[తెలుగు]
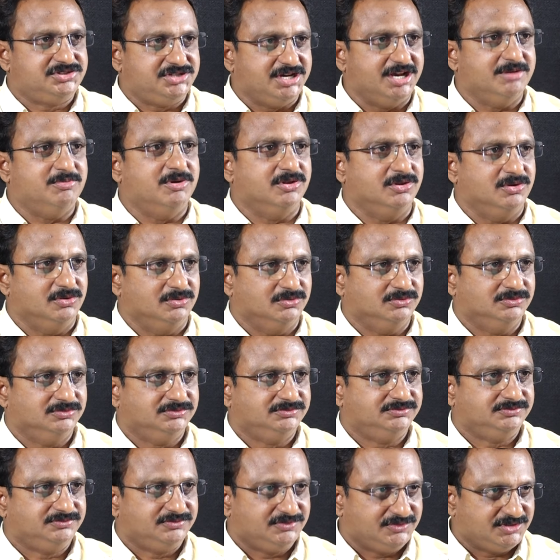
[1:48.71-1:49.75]
చే బదులు
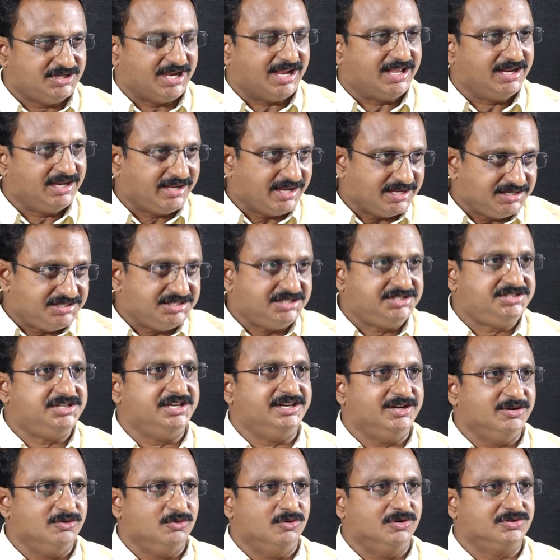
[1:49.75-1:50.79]
జగన్ అడ్జస్ట్
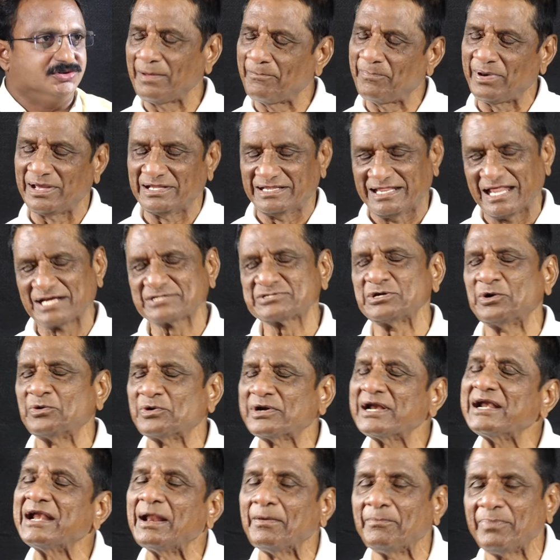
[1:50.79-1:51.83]
చేయడం డెబ్బై ఐదు లక్షలు
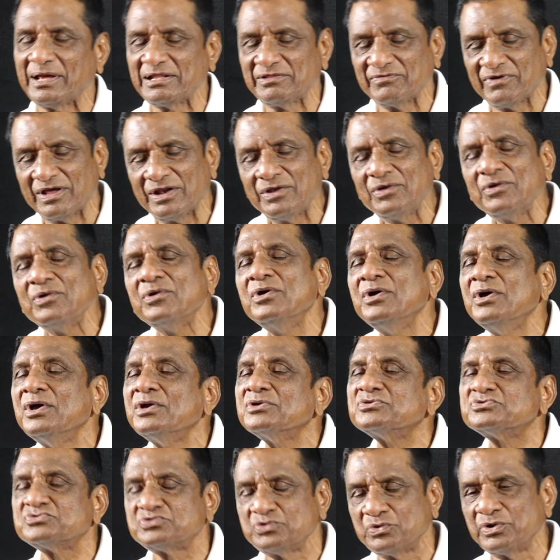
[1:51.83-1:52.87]
ఉంటే డెబ్బై ఐదు వేలు
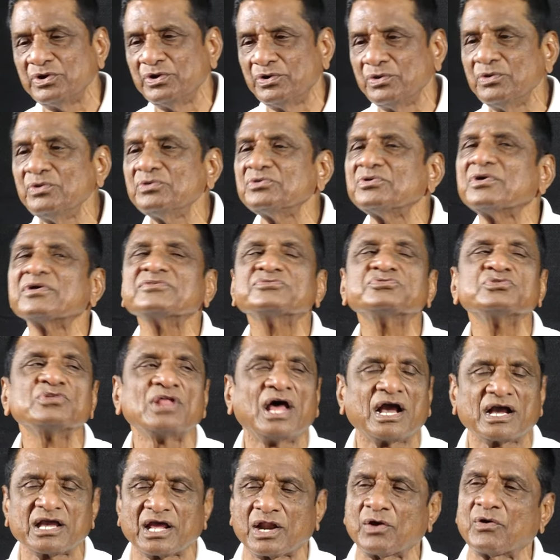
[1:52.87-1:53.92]
సూర్యుడు
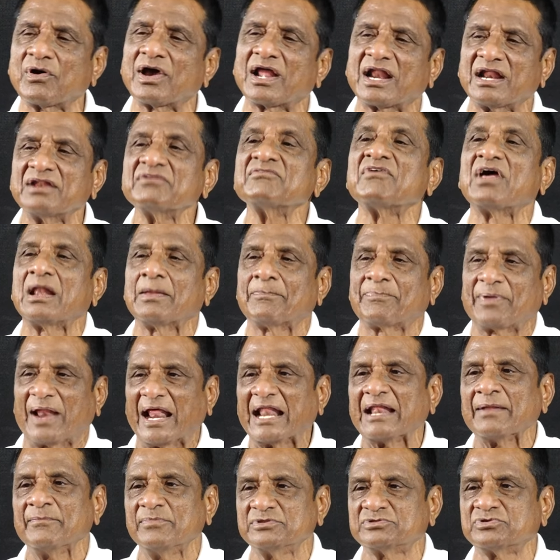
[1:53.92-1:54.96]
సుధాకర్రావు గారు అని వాళ్ళ
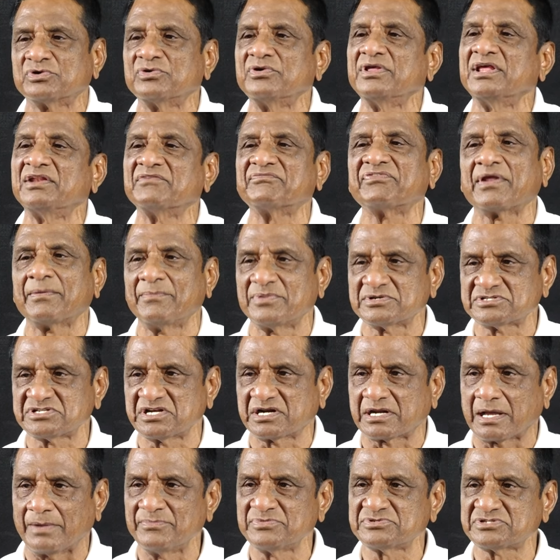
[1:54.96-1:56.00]
ప్రాణమిత్రుడు
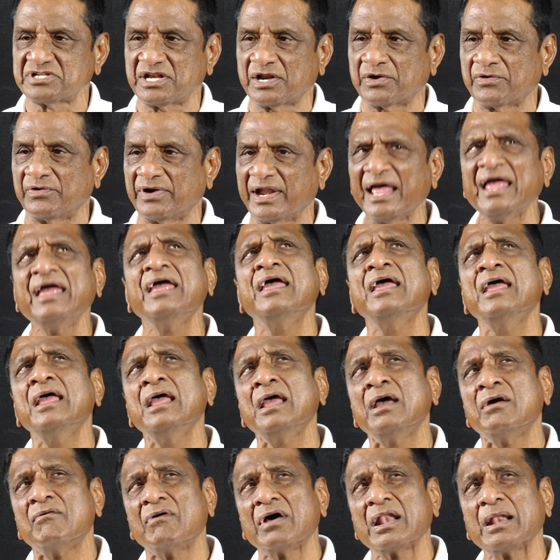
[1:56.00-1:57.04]
ఇన్ఫర్మేషన్ కమిషనర్ ఉండే
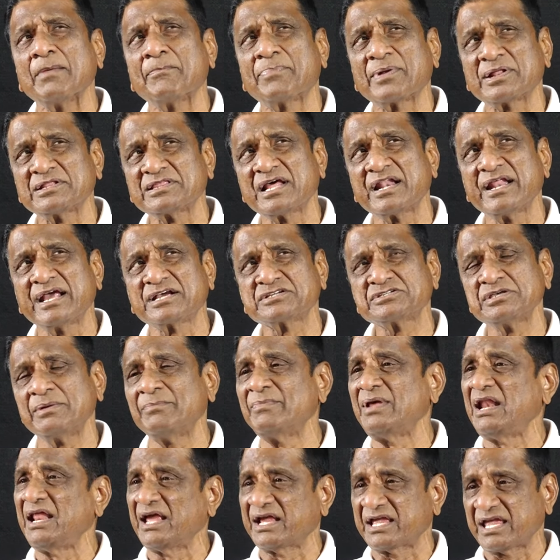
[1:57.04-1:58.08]
వాళ్ళ బ్రదర్
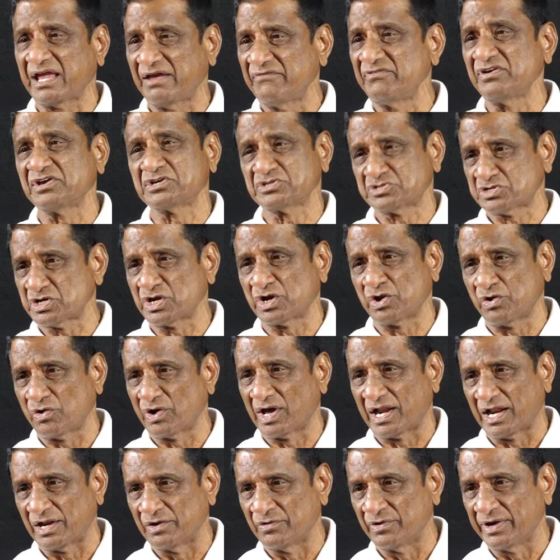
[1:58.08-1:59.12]
ఎక్స్ఎమ్మెల్యే కేవీ కిషన్ రావు
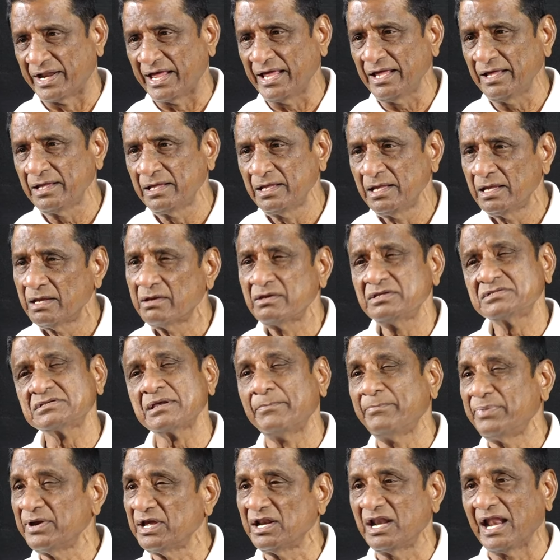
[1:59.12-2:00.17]
గారు అని ఉండే ఇస్
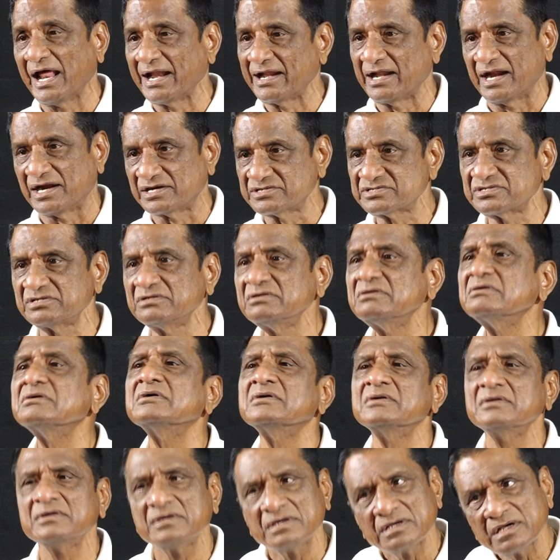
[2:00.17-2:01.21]
అ బిగ్ ల్యాండ్ లార్డ్స్
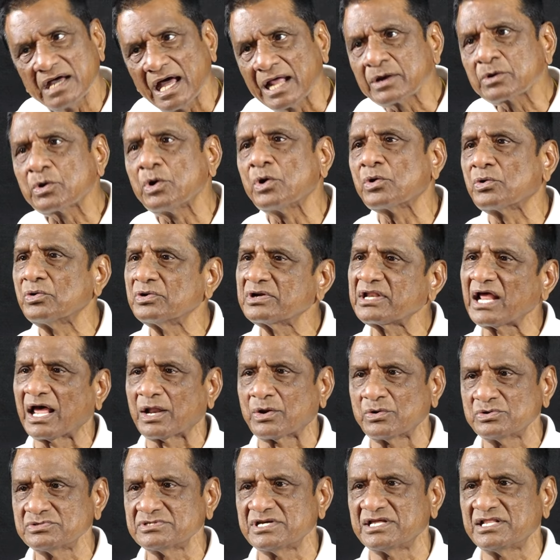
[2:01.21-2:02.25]
అనుకోకుండా ఆ
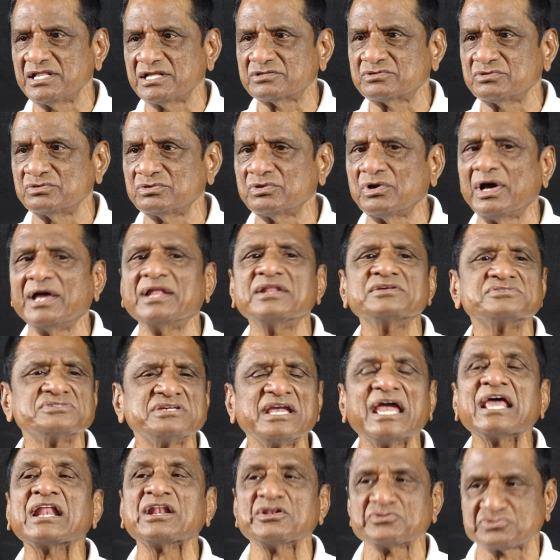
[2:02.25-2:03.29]
రోజు ఏదైతుందో ఆయన
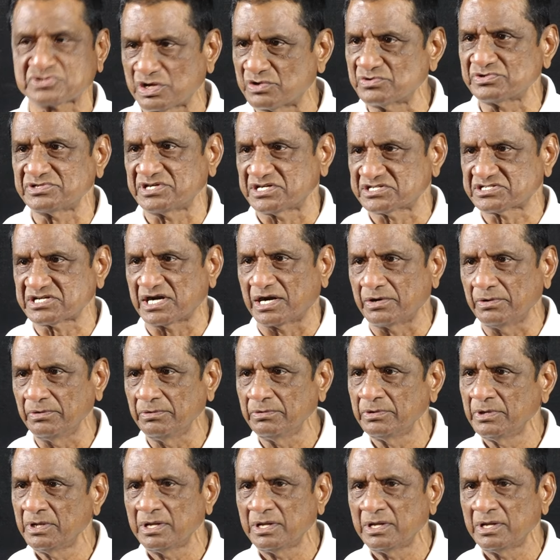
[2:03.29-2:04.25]
షేర్లు సౌడ్ చేశాడు